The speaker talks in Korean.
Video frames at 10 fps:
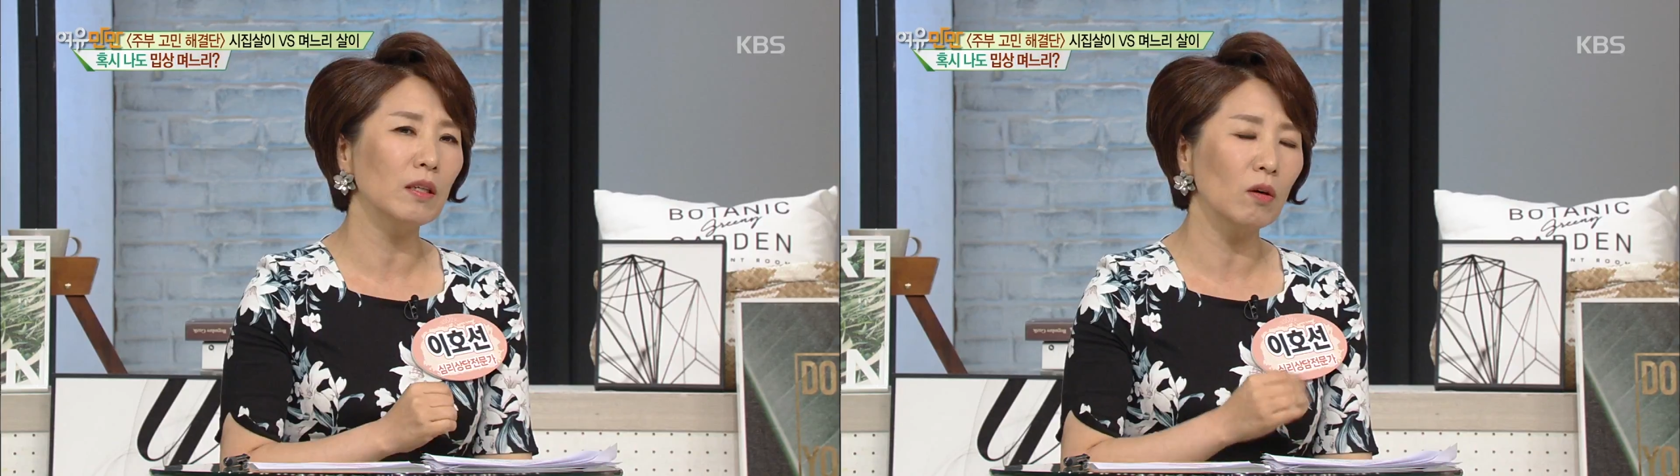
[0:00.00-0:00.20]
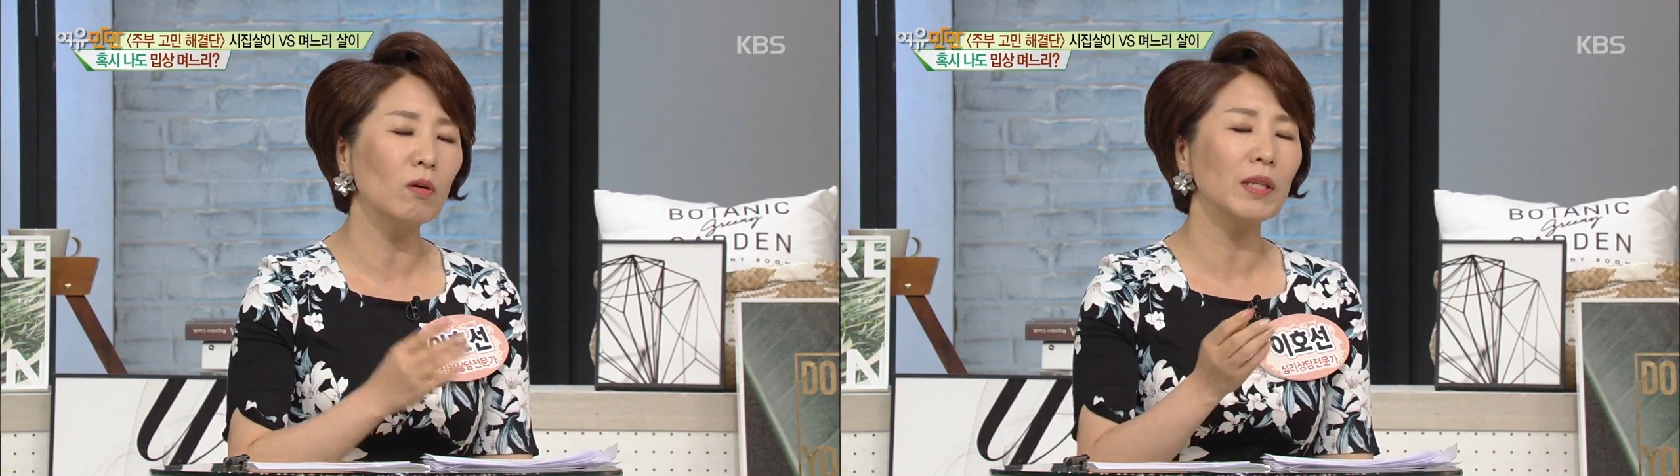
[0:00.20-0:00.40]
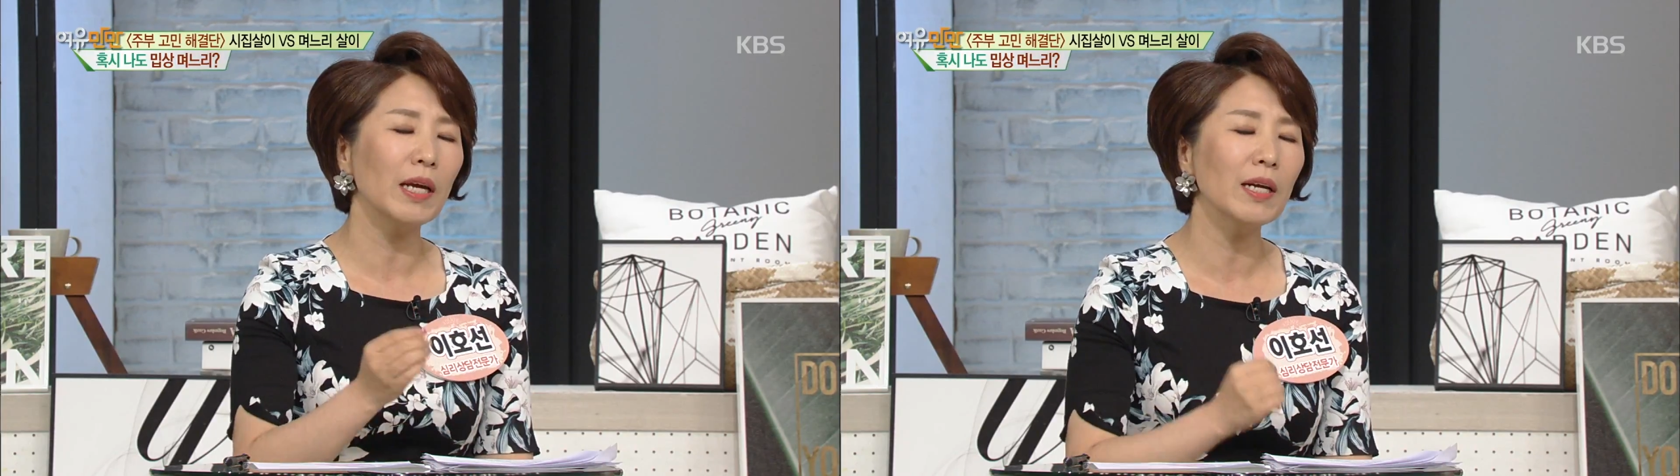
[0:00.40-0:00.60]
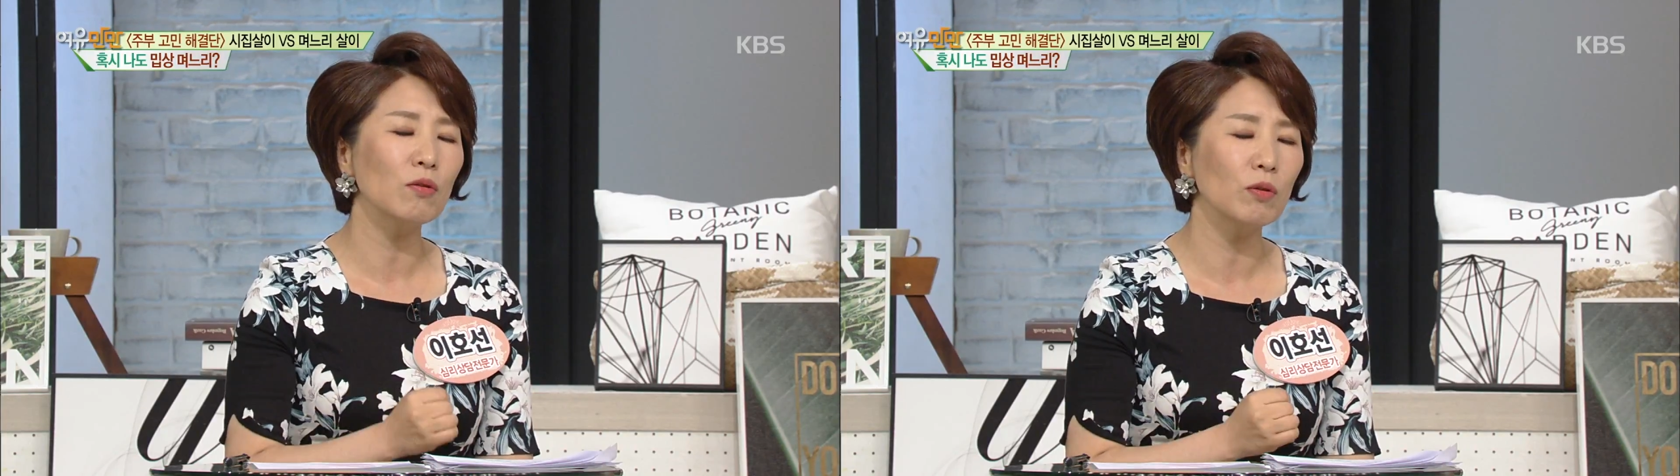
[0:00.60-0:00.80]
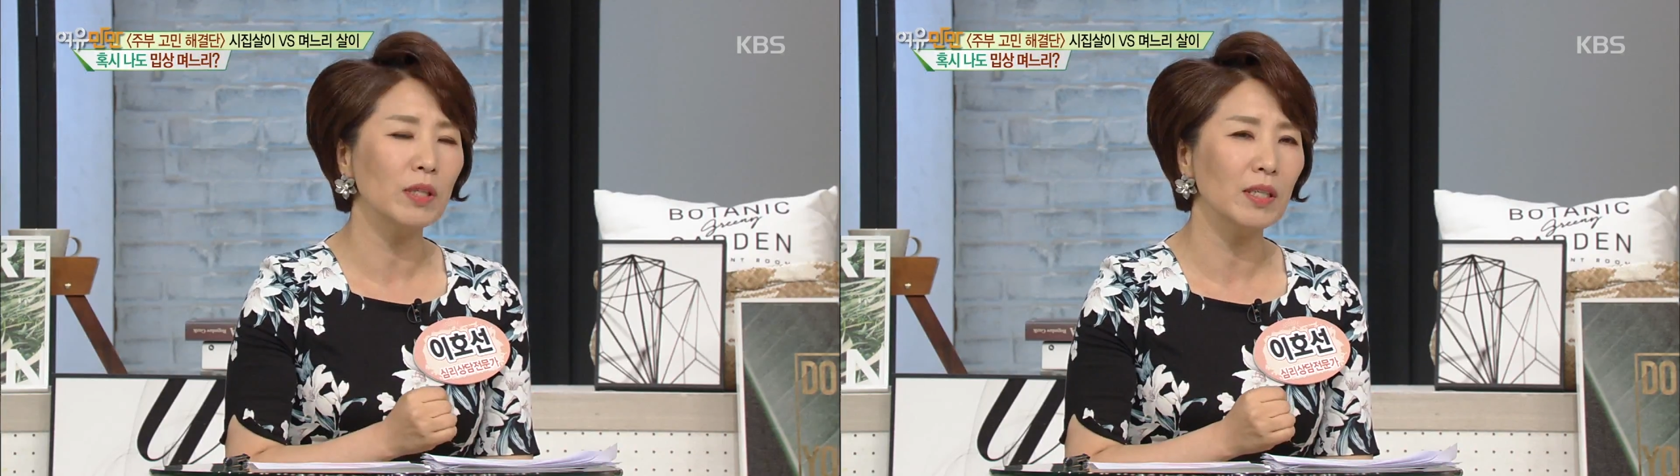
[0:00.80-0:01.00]
그런 거 따라할
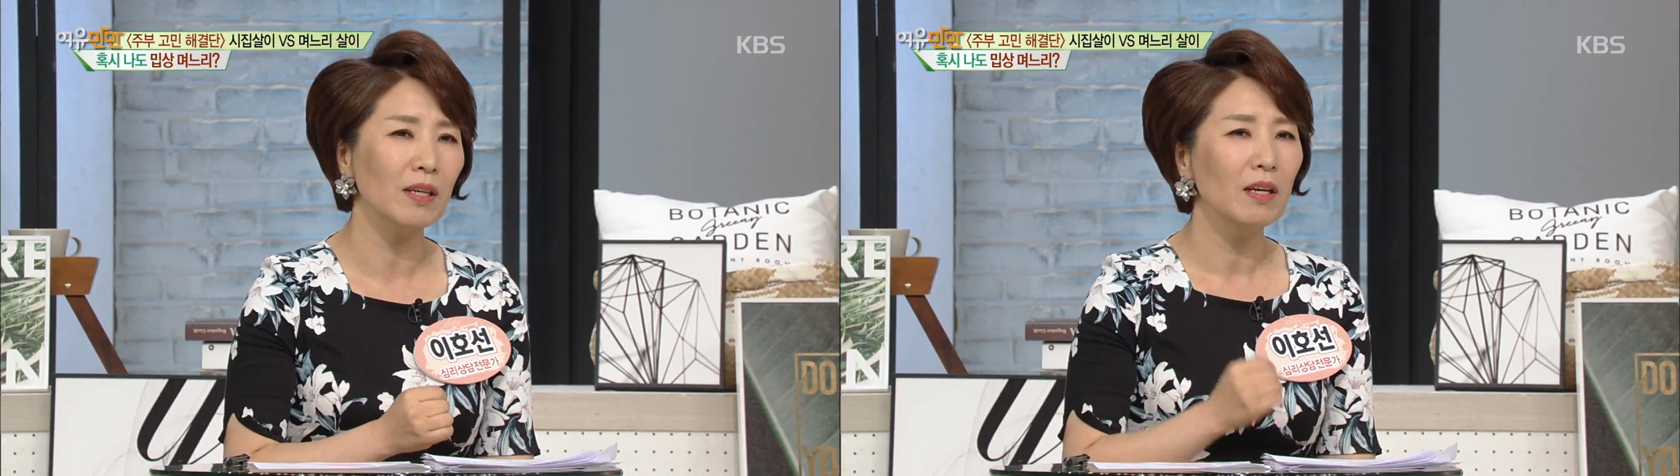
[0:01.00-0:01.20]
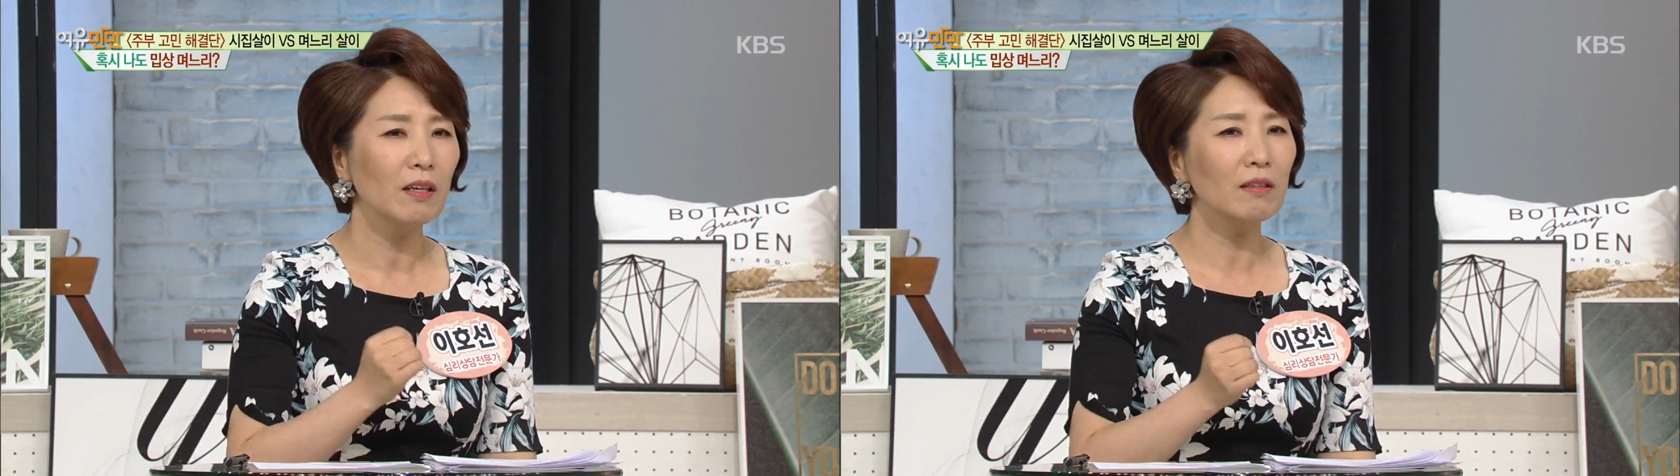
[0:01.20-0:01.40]
수 있지. 음.